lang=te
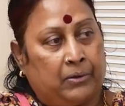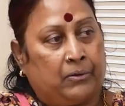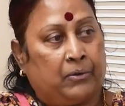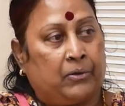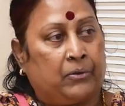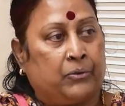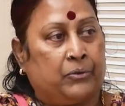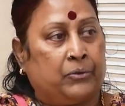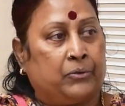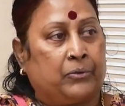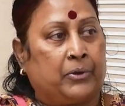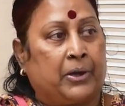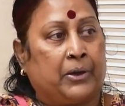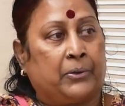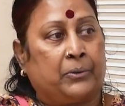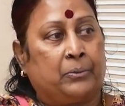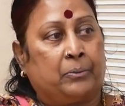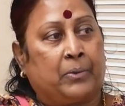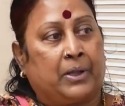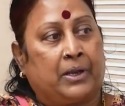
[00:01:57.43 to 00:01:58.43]
ఒక గురువు
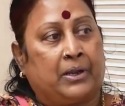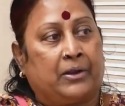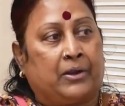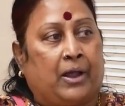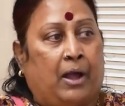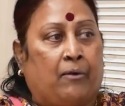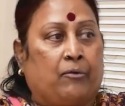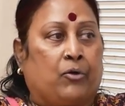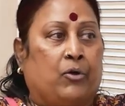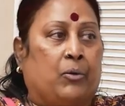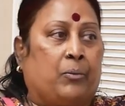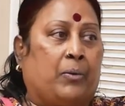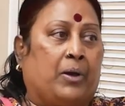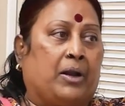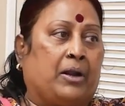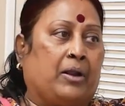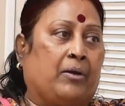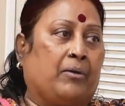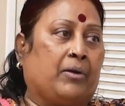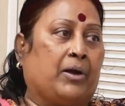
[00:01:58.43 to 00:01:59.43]
గారు మన రావు
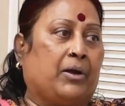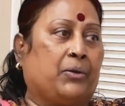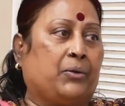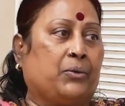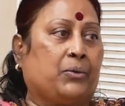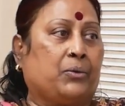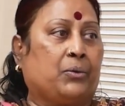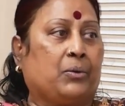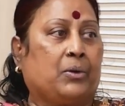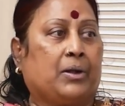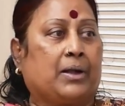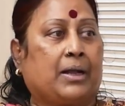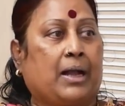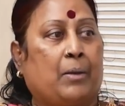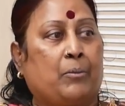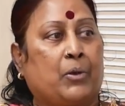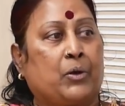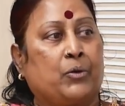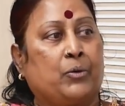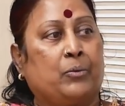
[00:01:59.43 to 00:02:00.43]
గోపాలరావు గారు
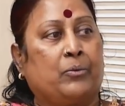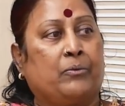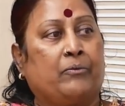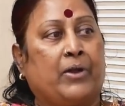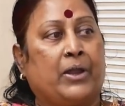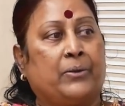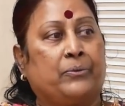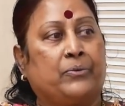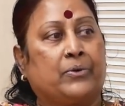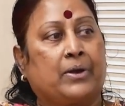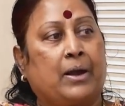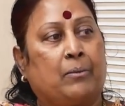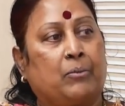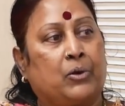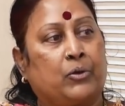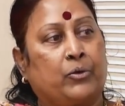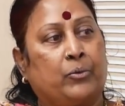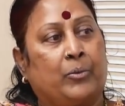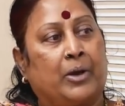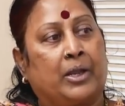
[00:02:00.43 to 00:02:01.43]
కమల వైఫ్
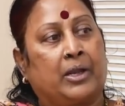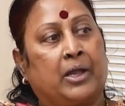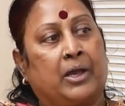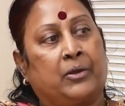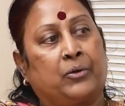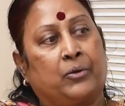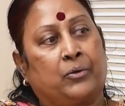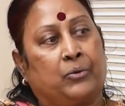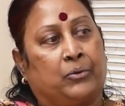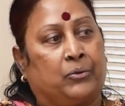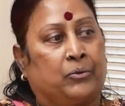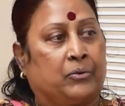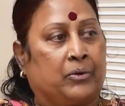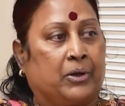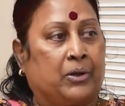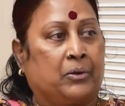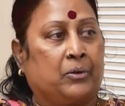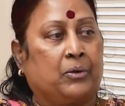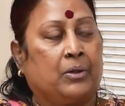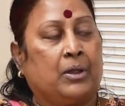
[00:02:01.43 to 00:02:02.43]
కమల్ కుమార్ గారు ఒక గురువు
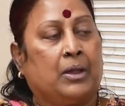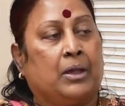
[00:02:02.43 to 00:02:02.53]
గారు